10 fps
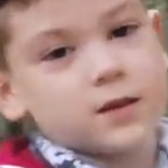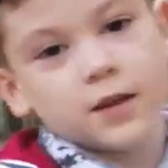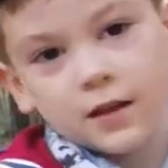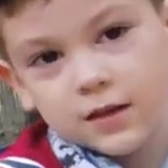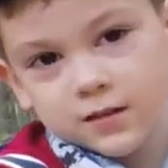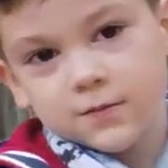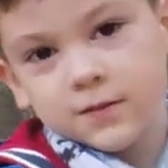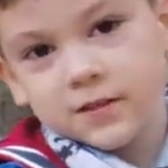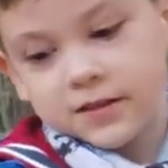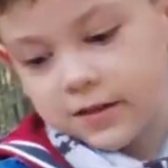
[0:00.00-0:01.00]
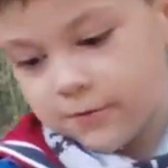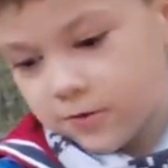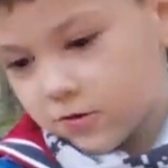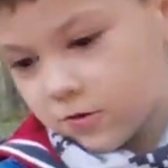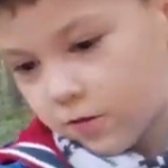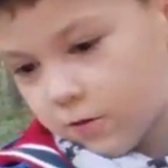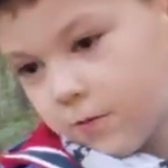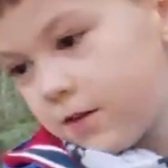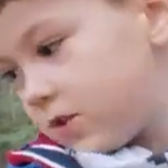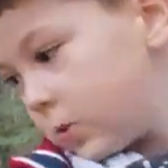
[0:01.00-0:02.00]
Teraz będziemy
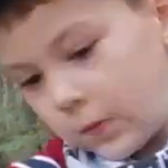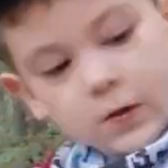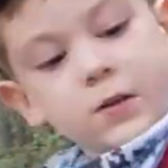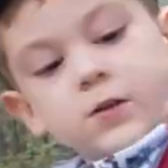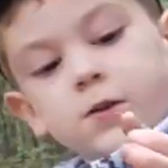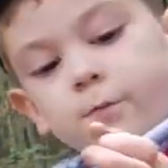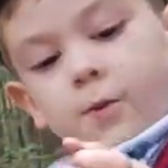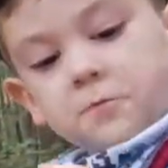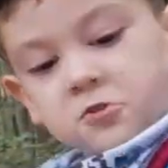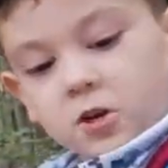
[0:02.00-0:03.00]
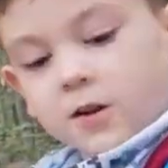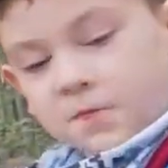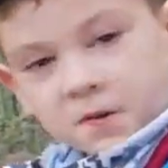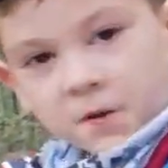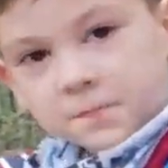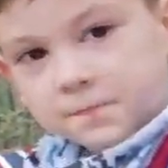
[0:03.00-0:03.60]
robić sobie przerwę.